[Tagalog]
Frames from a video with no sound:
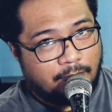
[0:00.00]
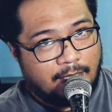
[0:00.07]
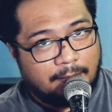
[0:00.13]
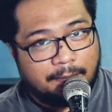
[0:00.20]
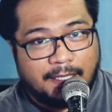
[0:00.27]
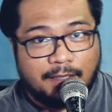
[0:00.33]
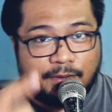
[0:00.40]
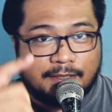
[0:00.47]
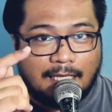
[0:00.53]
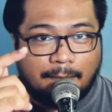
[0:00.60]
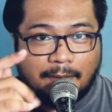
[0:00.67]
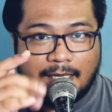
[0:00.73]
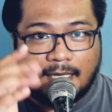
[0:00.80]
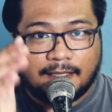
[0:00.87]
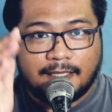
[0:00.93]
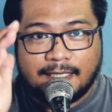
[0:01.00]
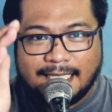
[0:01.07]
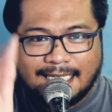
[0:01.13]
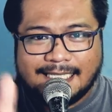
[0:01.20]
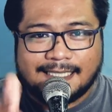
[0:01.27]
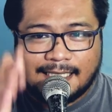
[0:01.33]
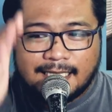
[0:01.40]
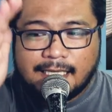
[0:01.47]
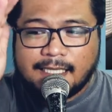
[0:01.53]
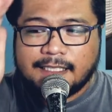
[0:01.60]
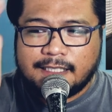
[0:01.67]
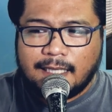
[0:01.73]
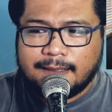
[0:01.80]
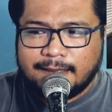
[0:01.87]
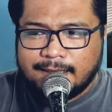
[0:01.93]
1 pinag-usapan natin is
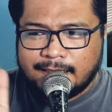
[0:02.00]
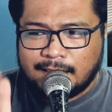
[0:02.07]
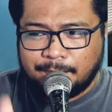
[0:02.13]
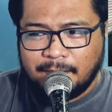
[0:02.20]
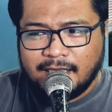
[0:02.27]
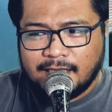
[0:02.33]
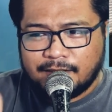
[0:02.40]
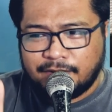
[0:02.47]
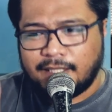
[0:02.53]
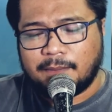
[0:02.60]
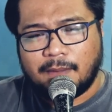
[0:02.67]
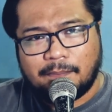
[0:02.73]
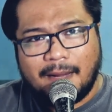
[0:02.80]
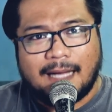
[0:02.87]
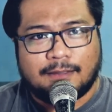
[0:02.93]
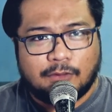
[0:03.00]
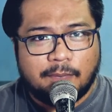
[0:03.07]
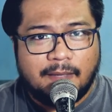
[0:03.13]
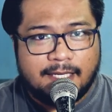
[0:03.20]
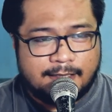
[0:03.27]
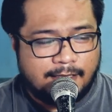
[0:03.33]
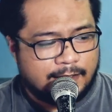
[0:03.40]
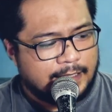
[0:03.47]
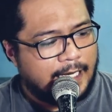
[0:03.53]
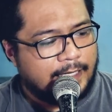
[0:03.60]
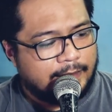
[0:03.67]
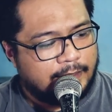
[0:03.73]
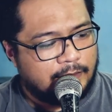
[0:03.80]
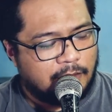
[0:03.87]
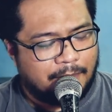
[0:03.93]
shutter speed. So nagba-back to basic tayo
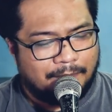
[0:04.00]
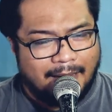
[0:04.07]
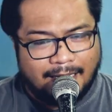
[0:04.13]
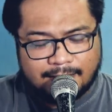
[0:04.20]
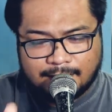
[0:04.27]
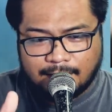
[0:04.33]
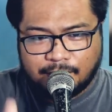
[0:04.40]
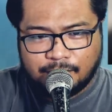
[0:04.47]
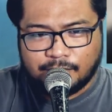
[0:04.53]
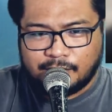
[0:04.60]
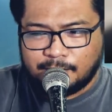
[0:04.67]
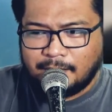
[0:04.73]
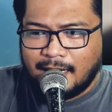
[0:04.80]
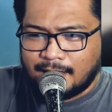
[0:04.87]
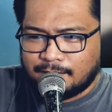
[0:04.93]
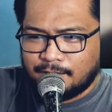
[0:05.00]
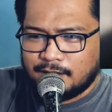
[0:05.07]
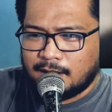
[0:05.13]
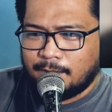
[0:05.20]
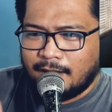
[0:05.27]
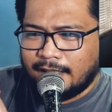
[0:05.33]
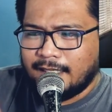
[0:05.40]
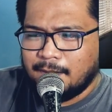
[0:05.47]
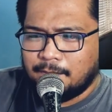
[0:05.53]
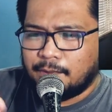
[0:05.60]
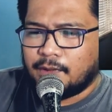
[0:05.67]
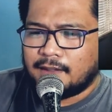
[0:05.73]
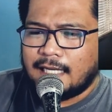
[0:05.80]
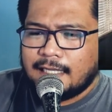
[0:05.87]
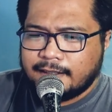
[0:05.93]
dito, back sa roots, back dun sa mga
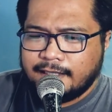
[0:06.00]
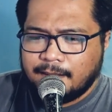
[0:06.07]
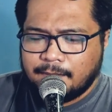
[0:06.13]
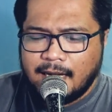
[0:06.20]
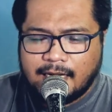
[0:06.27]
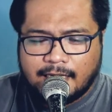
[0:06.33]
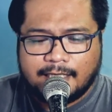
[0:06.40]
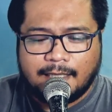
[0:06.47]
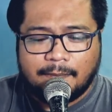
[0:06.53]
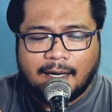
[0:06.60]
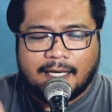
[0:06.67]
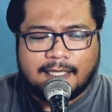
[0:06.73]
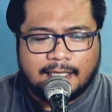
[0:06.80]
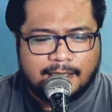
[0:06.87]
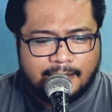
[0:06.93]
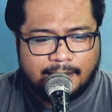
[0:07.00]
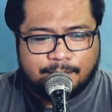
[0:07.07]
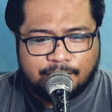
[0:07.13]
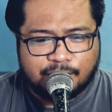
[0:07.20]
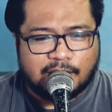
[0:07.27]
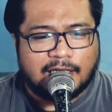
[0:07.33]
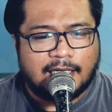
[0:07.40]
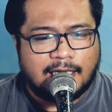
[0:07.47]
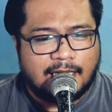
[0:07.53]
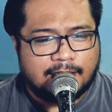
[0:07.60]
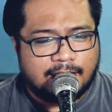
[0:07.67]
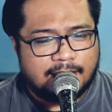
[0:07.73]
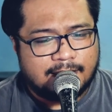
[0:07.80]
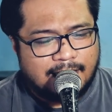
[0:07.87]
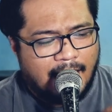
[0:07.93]
importanteng bagay na baka nalilimutan na
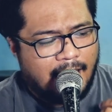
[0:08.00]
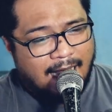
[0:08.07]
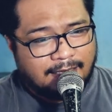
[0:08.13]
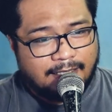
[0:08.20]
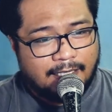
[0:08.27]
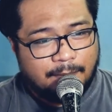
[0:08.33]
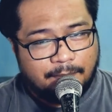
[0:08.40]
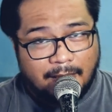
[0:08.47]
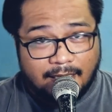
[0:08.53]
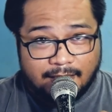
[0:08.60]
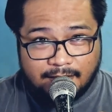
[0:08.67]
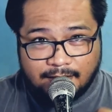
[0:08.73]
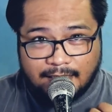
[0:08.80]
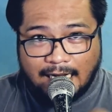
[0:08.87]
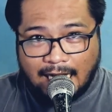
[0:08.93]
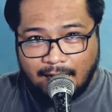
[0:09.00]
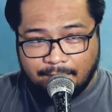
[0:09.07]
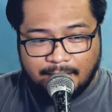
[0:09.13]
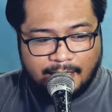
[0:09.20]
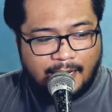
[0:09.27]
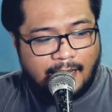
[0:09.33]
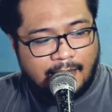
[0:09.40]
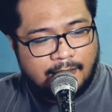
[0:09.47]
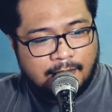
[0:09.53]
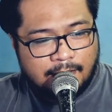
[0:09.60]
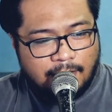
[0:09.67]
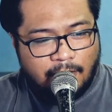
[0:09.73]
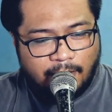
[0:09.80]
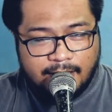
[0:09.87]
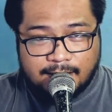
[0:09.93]
natin sa ating pagkakamera.
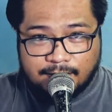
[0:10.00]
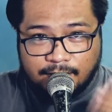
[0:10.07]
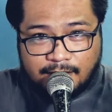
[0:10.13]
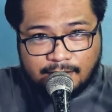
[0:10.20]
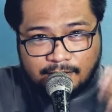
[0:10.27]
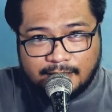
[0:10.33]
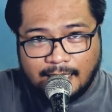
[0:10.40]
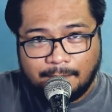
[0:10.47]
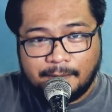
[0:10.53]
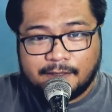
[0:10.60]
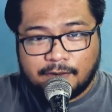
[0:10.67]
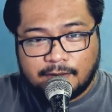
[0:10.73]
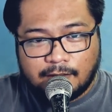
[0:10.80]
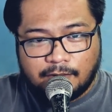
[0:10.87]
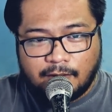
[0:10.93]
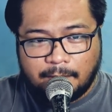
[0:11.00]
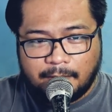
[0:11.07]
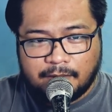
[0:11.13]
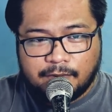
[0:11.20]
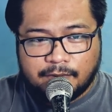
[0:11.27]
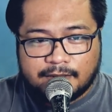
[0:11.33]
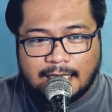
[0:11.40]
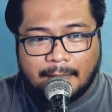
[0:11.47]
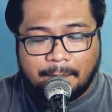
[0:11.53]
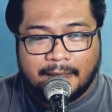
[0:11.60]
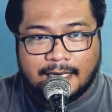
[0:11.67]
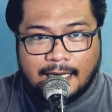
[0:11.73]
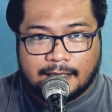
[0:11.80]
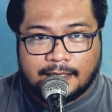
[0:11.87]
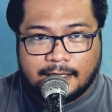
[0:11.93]
Okay, so dito sa episode na to, ang
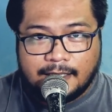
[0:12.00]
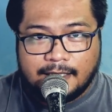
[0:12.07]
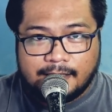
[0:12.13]
pag-uusapan natin